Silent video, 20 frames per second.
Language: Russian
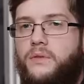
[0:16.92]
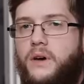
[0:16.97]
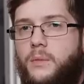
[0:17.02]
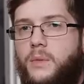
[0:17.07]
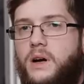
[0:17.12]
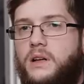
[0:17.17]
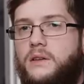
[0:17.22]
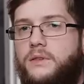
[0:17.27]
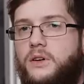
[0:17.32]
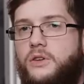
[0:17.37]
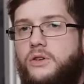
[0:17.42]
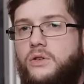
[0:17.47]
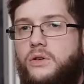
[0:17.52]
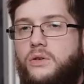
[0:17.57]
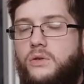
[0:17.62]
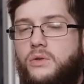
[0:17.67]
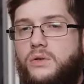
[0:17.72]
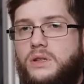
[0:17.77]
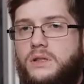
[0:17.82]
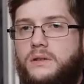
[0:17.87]
Формат
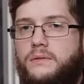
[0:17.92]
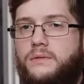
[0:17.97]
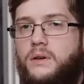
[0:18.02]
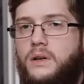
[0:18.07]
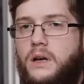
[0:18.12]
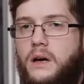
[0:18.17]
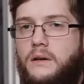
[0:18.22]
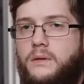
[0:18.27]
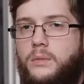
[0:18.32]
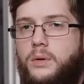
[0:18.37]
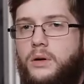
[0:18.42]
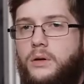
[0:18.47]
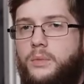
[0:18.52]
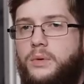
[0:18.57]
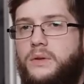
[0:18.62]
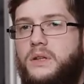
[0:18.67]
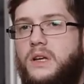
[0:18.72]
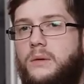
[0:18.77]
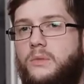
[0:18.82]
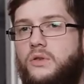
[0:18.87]
видеокурсов я выбрал
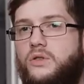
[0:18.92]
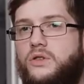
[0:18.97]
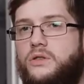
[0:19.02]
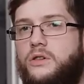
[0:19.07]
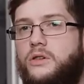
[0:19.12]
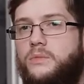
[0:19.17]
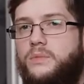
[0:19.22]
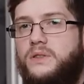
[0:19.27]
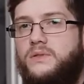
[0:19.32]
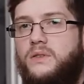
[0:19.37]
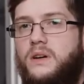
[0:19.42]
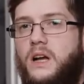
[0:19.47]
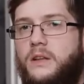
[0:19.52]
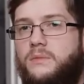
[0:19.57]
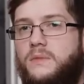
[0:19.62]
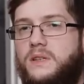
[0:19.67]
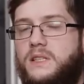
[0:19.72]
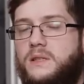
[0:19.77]
потому, что он позволяет мне